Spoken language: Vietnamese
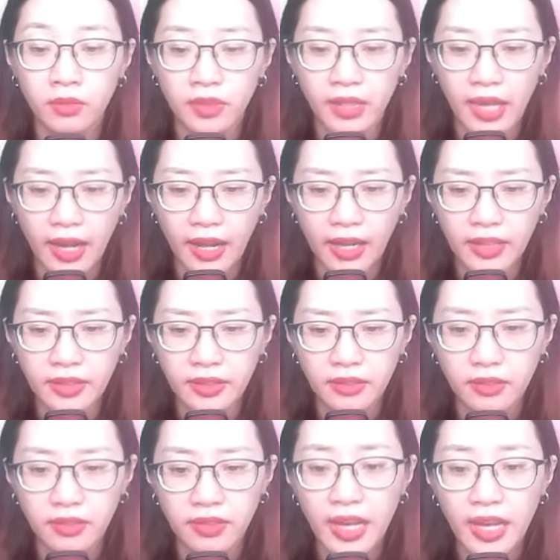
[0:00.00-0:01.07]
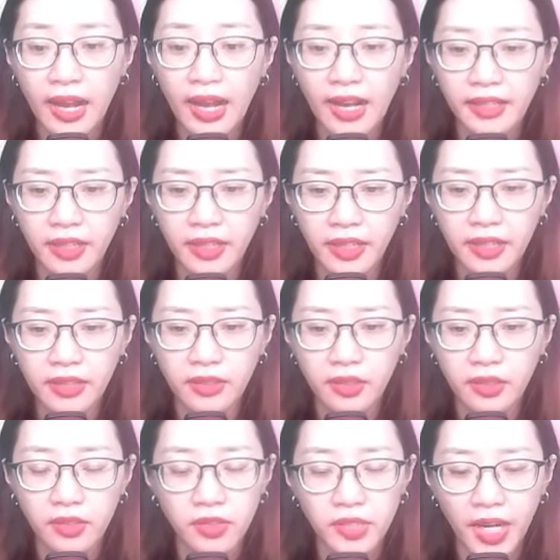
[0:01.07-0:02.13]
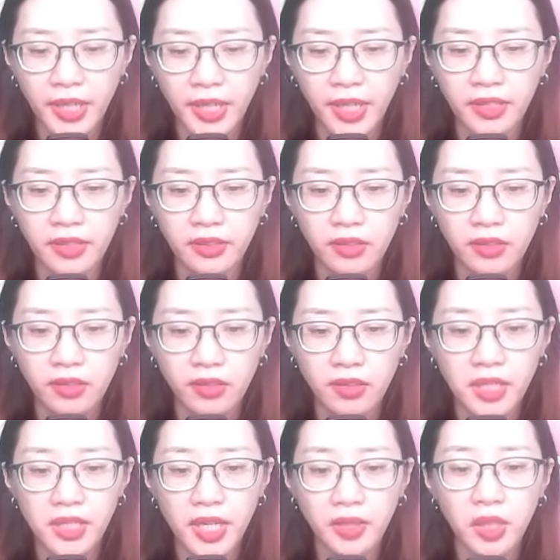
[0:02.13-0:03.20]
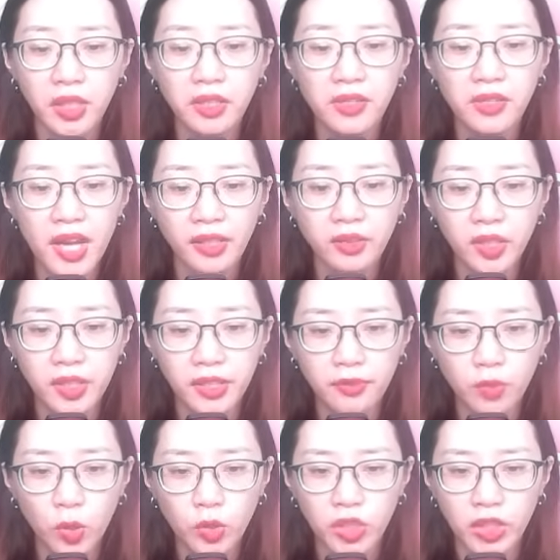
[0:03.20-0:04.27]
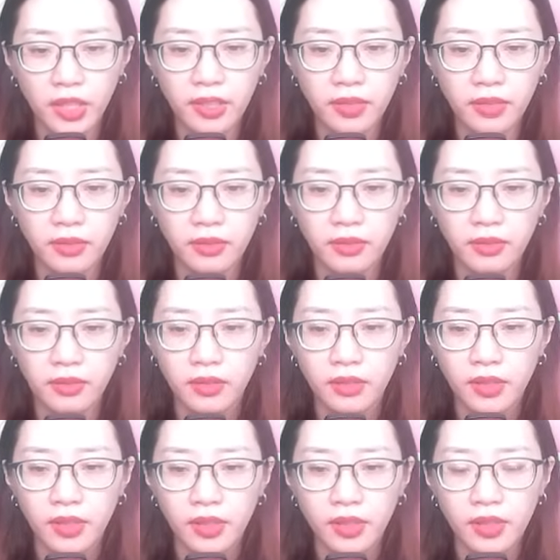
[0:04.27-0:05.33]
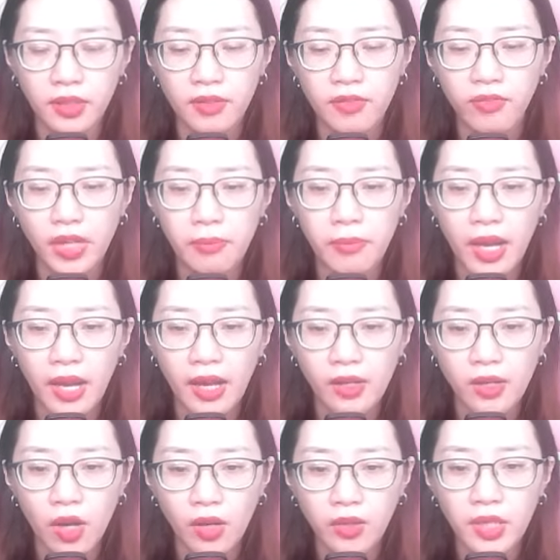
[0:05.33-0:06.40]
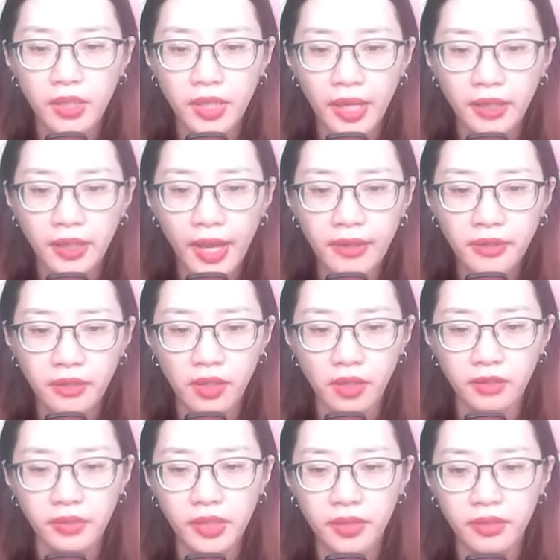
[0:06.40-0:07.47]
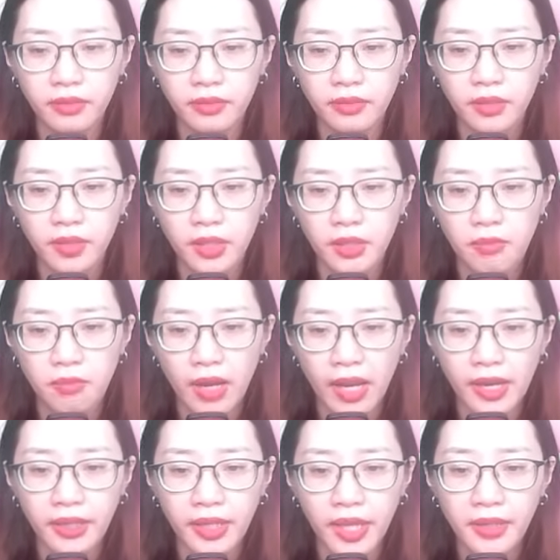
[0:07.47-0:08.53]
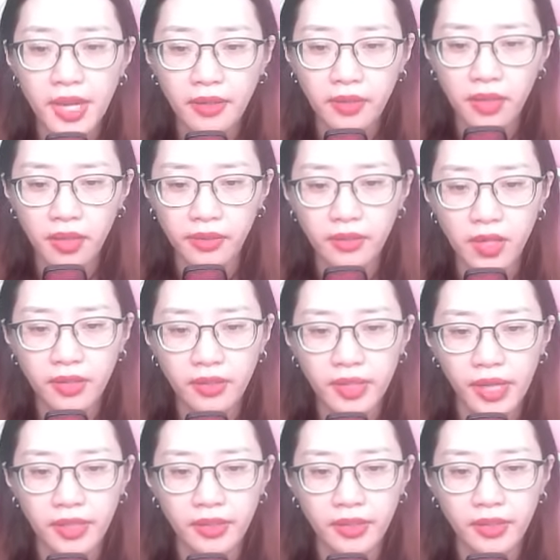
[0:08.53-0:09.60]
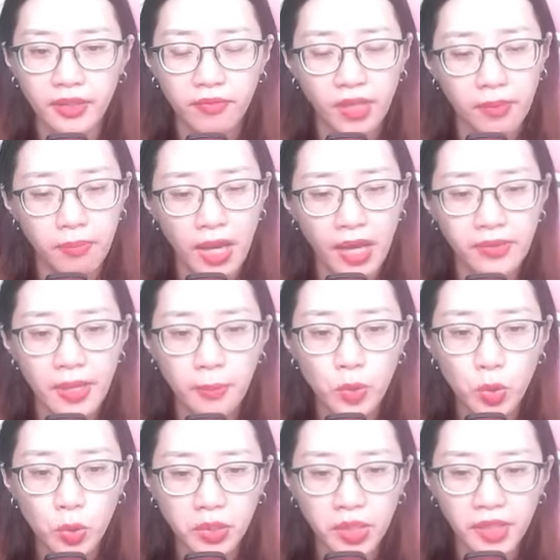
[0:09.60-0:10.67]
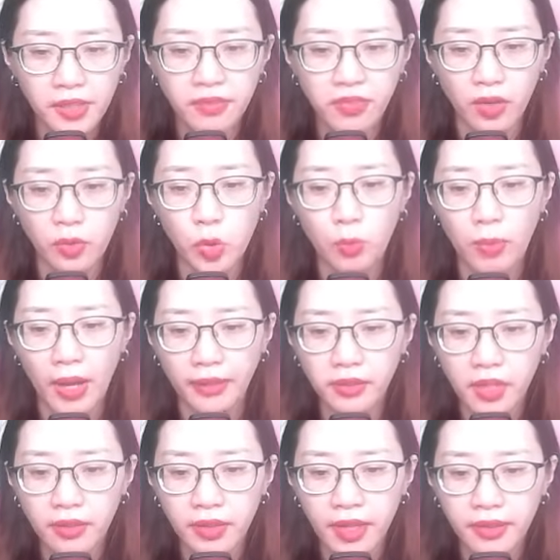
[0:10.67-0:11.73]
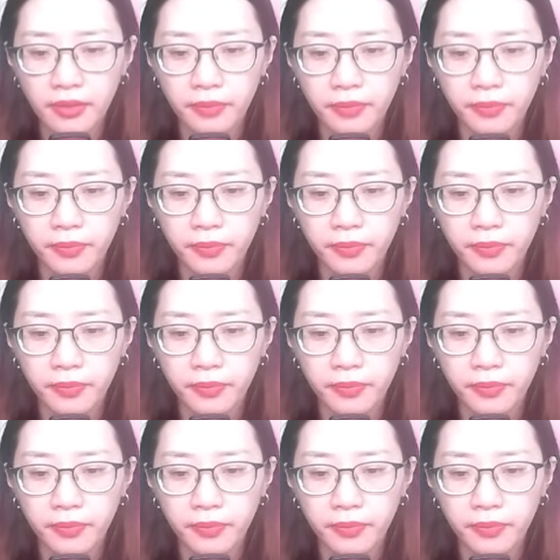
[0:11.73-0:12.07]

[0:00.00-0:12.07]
Là ai? Là ai hả? Ra đây! ngươi là thứ đê tiện vô sĩ. Vậy mà còn có kẻ khác ẩn thân, mà kẻ đang ẩn thân này vậy mà dám nuốt khí vận của bản thân hắn.